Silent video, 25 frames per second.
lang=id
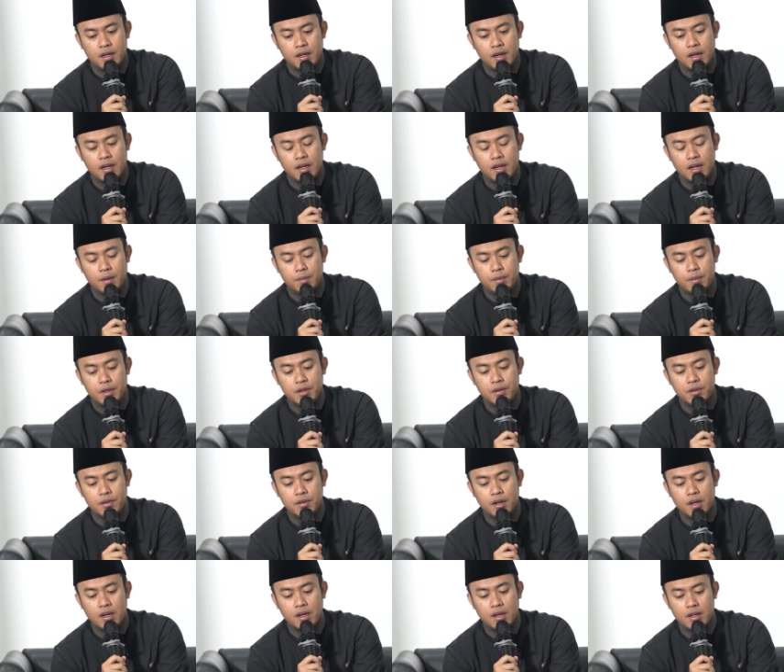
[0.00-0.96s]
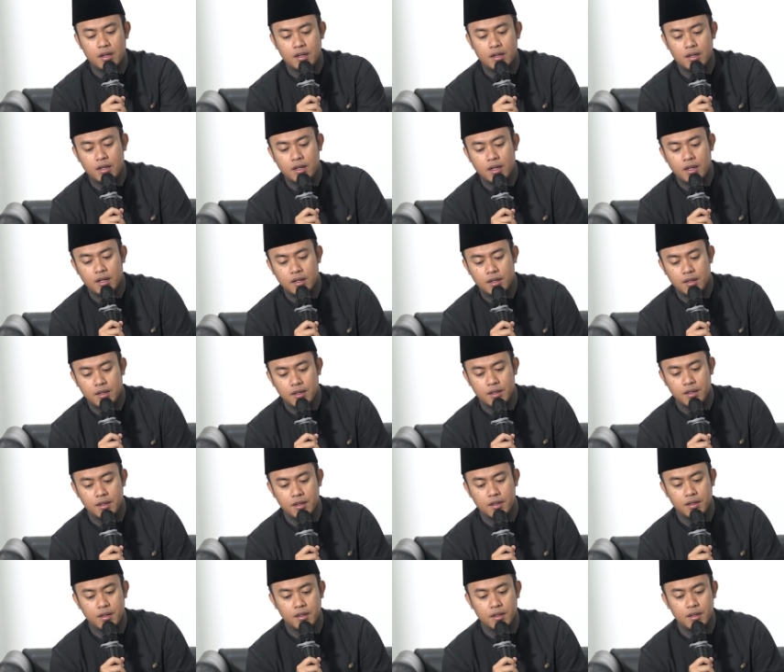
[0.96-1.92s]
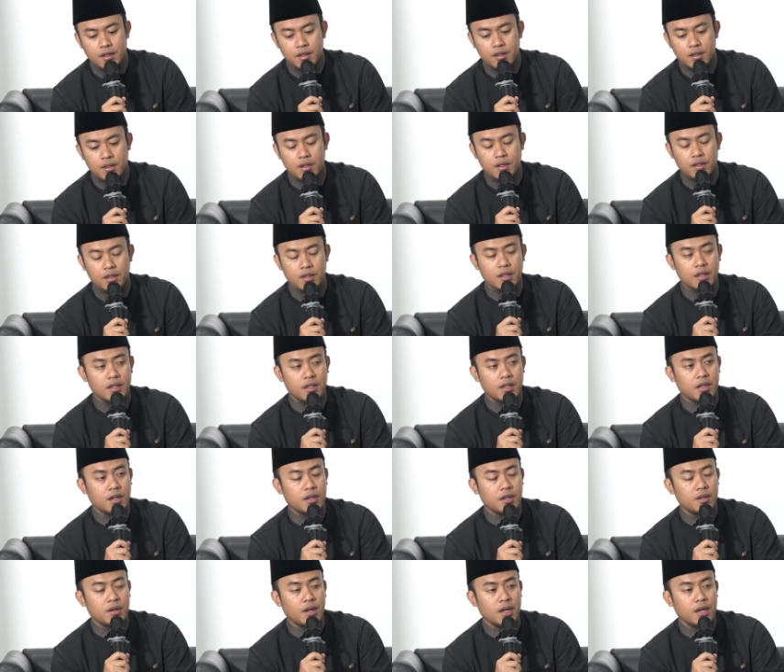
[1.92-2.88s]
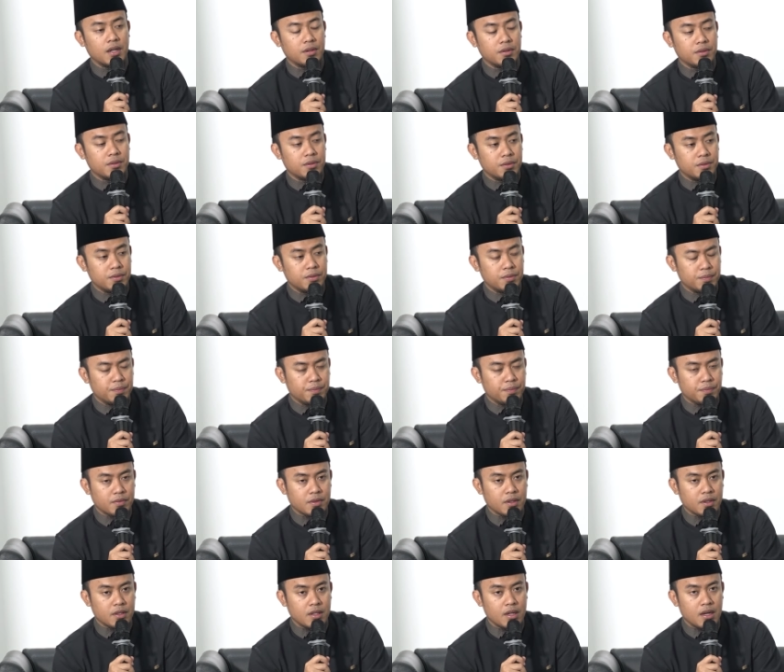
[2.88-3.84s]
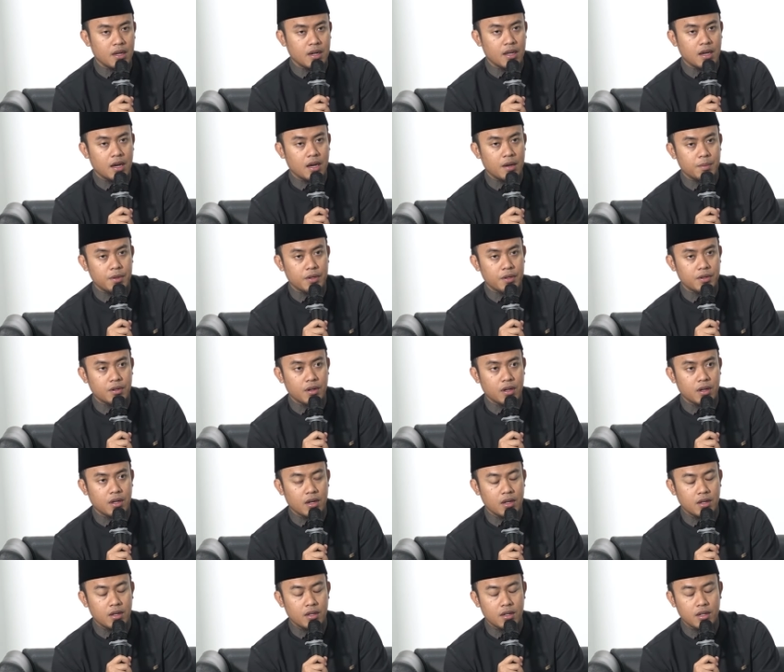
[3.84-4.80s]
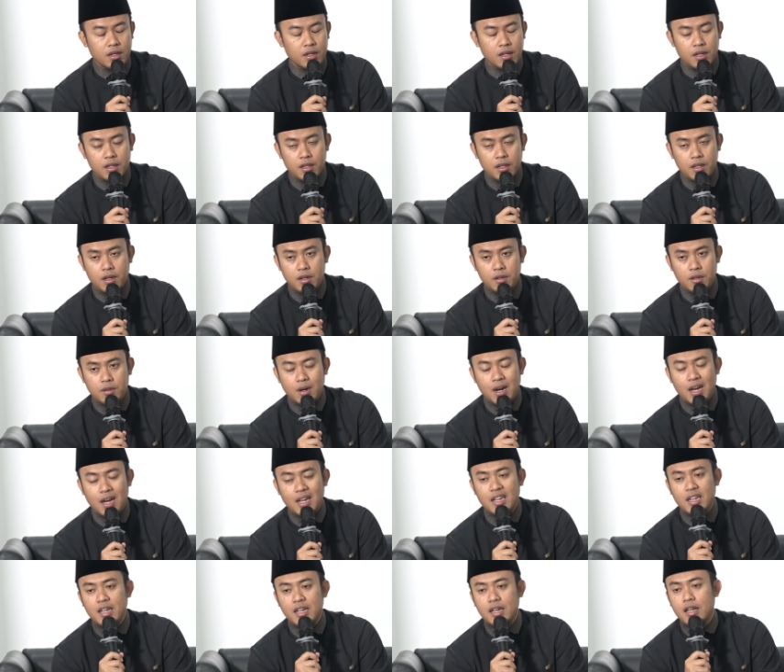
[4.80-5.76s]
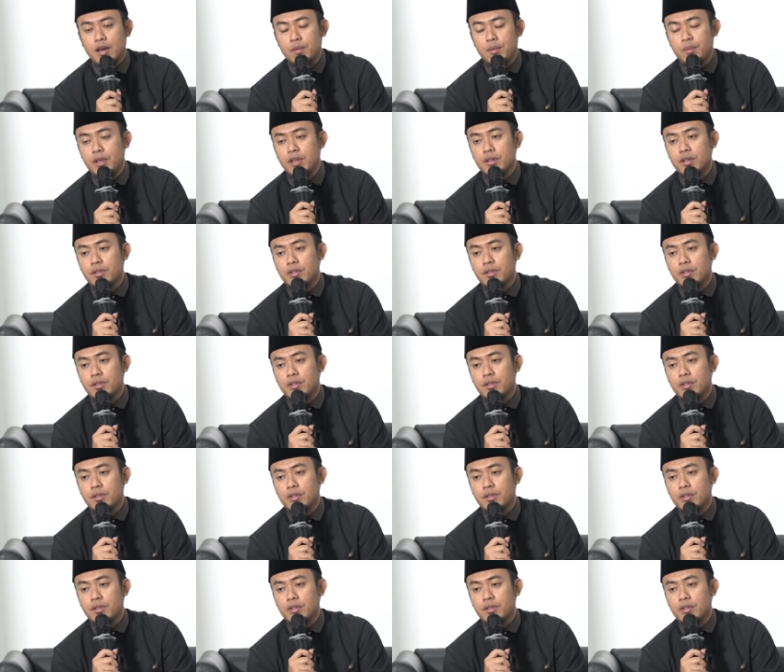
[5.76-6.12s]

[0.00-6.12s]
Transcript: An Abi Hurairah radhiyallahu anhu dari Abi Hurairah radhiyallahu anhu Nabi